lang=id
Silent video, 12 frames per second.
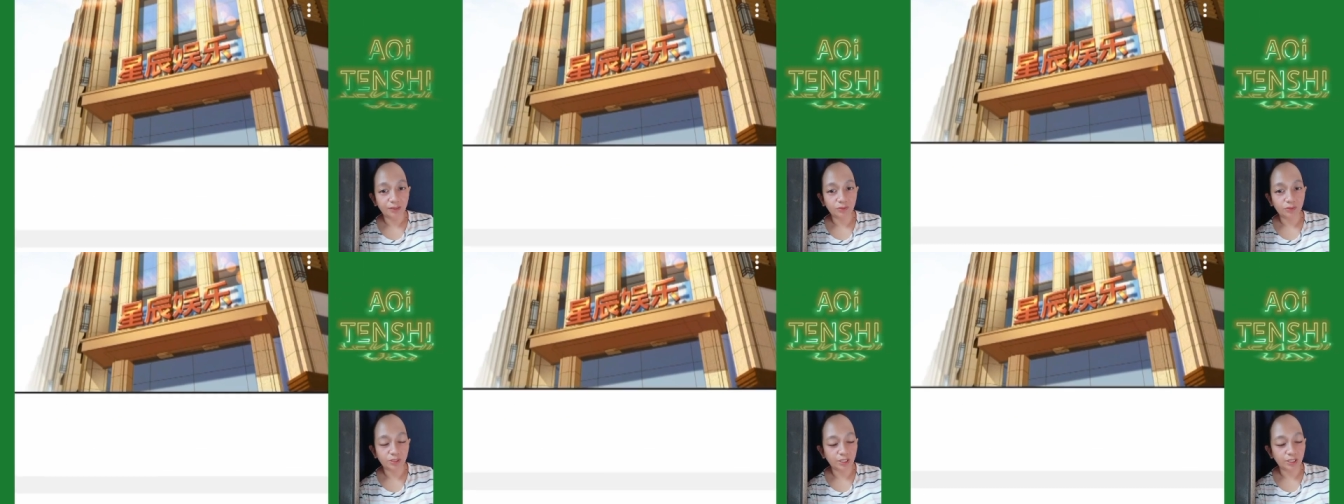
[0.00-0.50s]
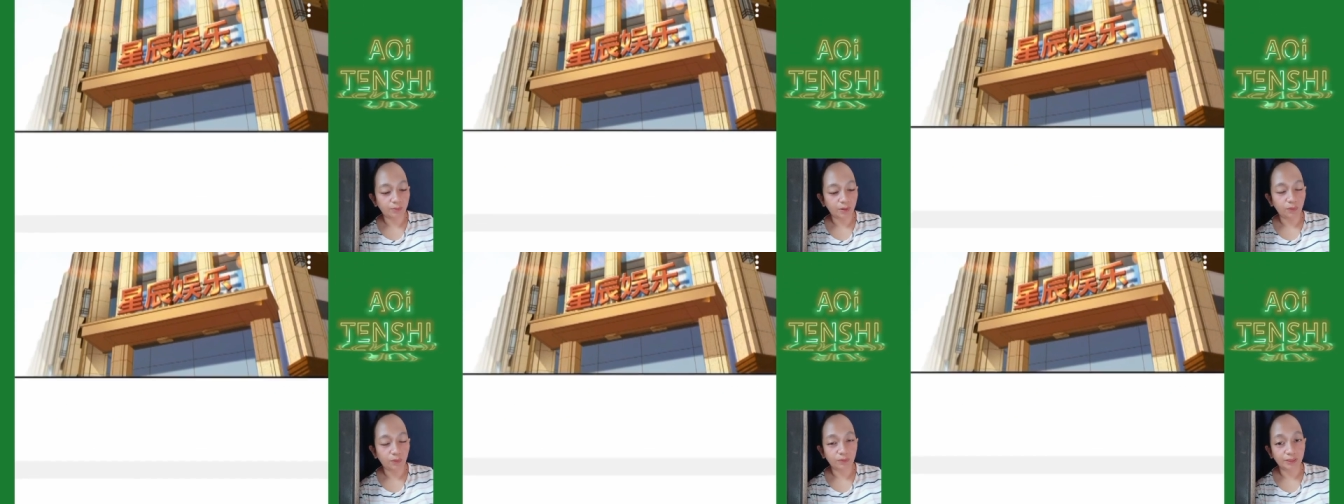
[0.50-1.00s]
terus dia nggak
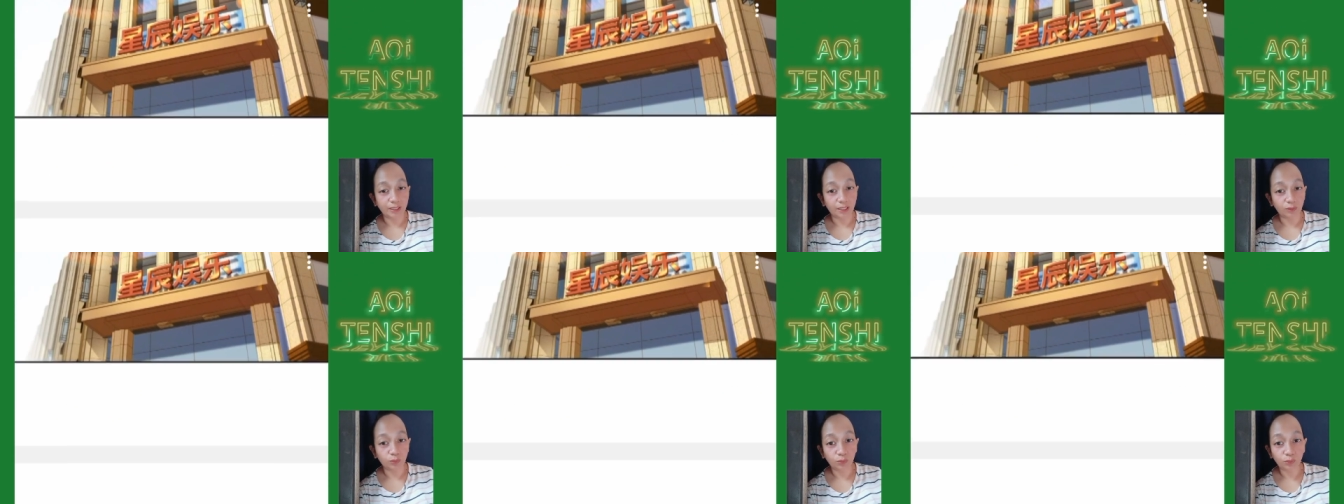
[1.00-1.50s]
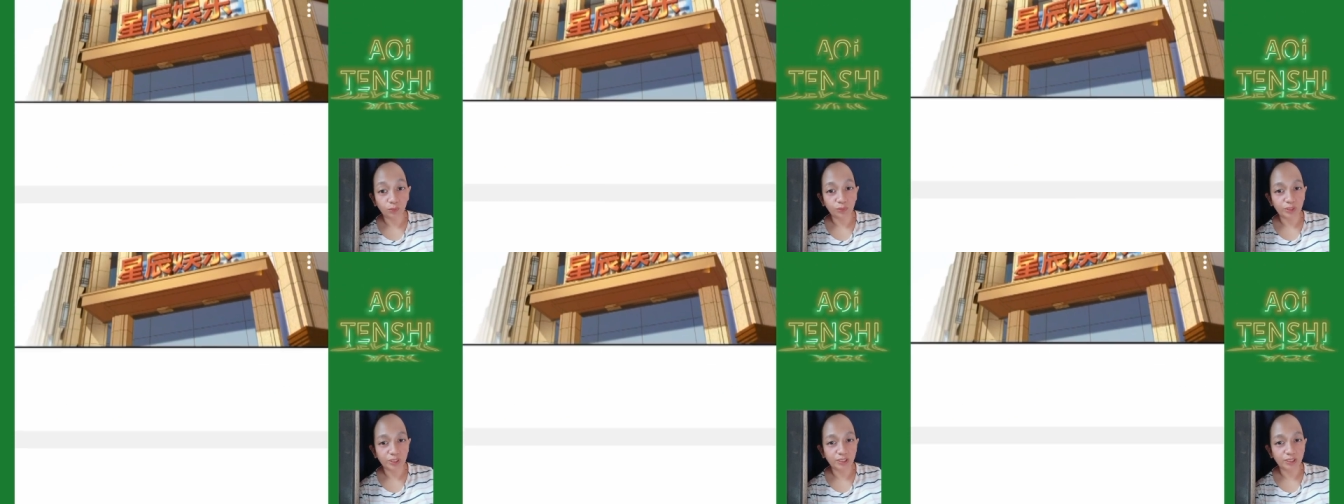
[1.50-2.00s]
mau Wan tahu
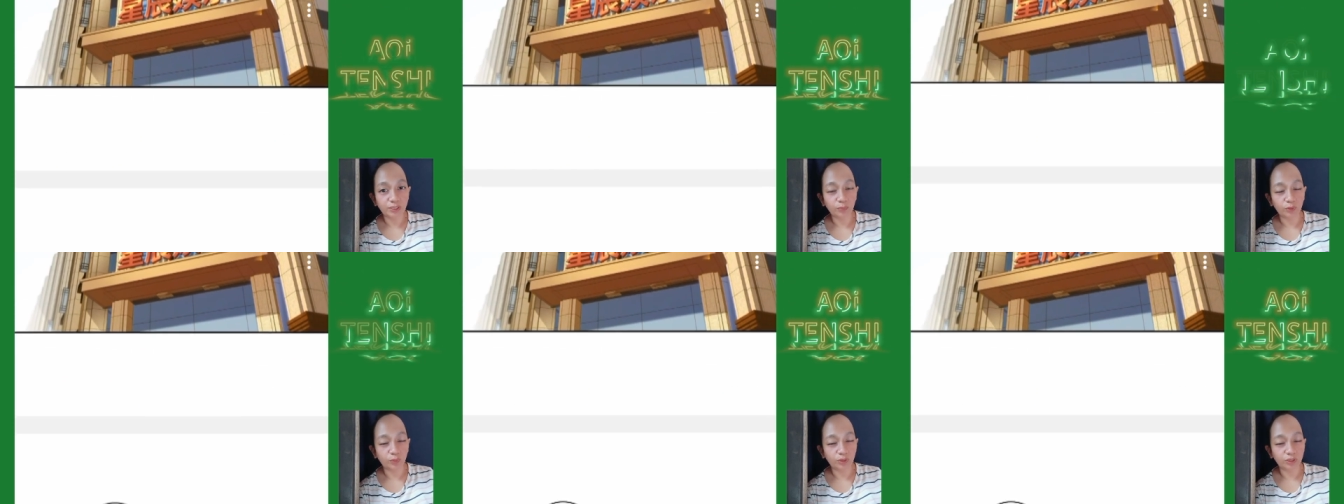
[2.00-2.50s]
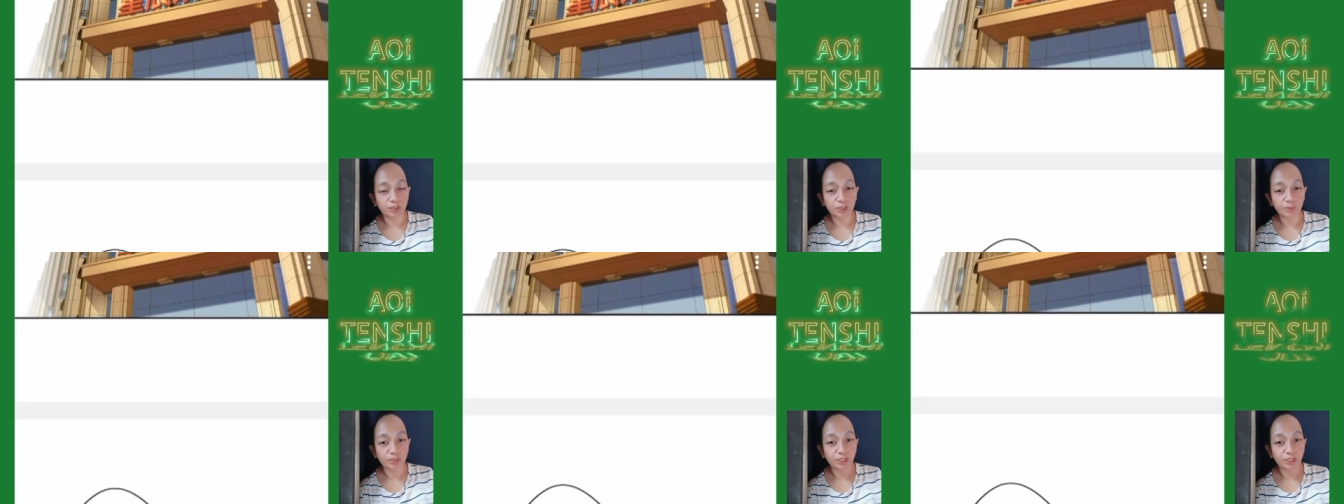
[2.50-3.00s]
jadi dia pura-pura deket
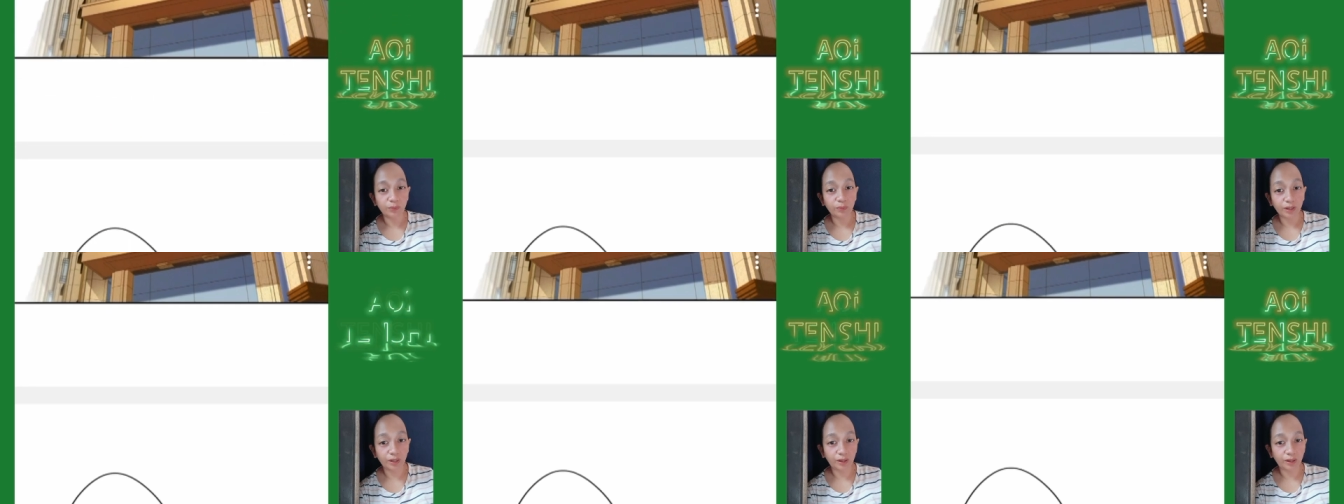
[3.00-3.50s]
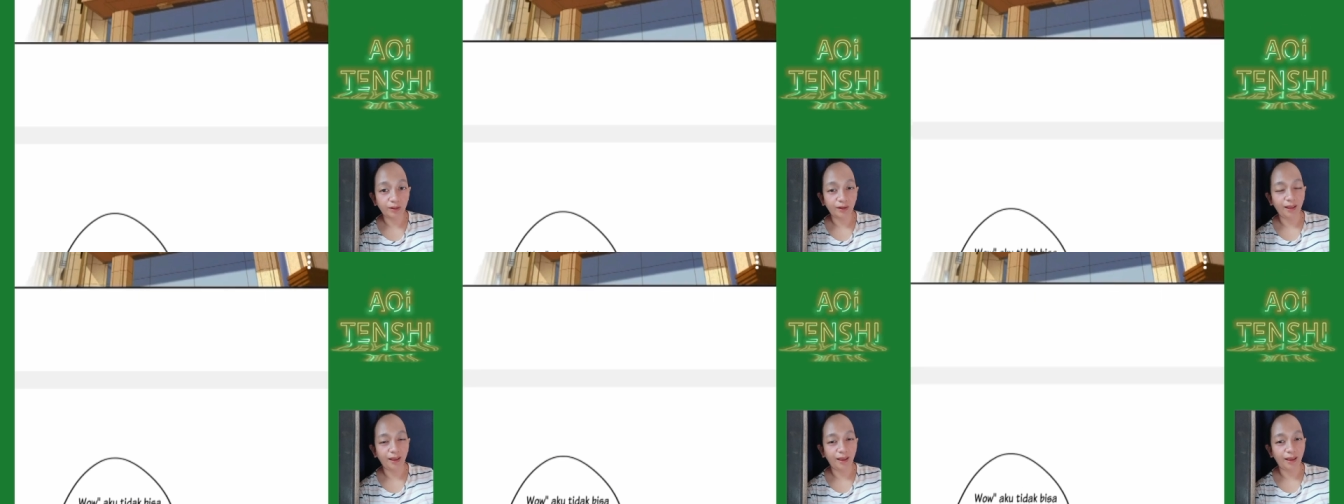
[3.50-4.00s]
sama cewek
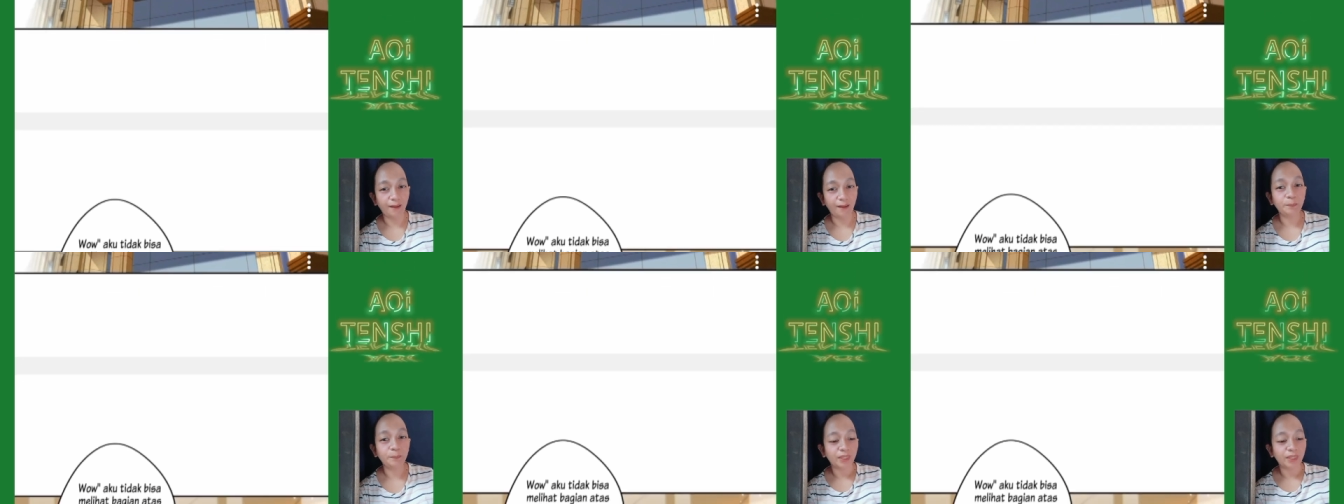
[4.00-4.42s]
nah